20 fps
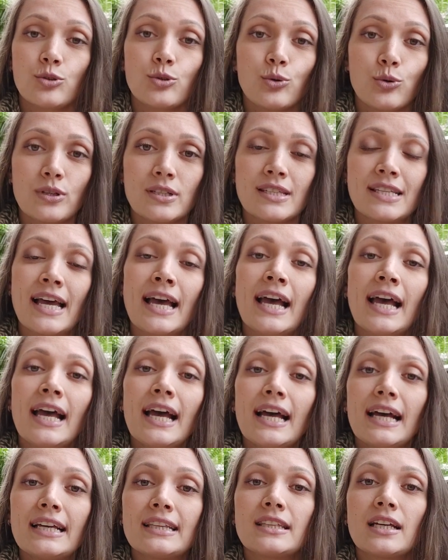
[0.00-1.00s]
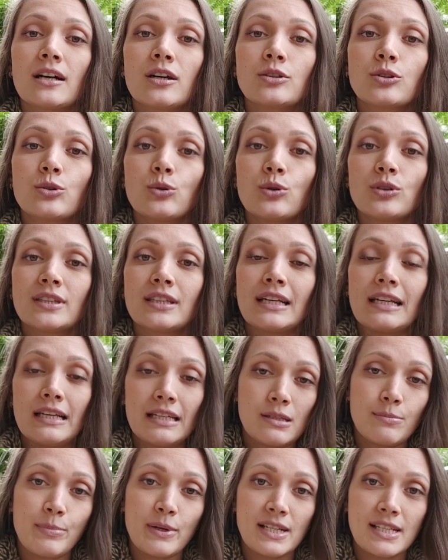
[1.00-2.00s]
То есть это кто-то
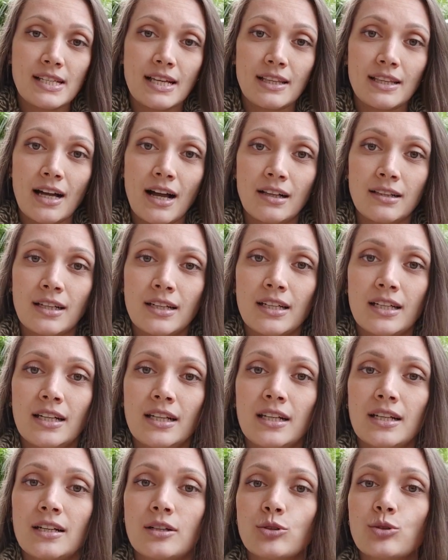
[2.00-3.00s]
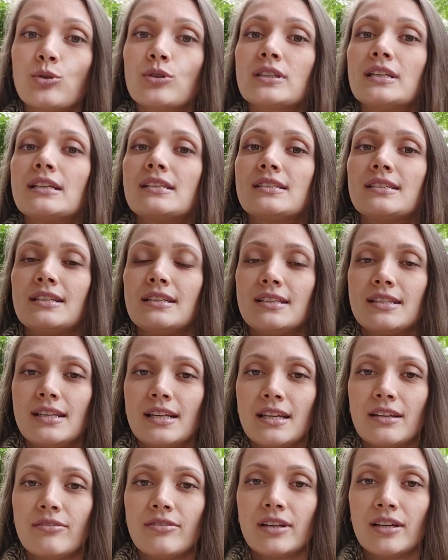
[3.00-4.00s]
из персонала или кто-то из детей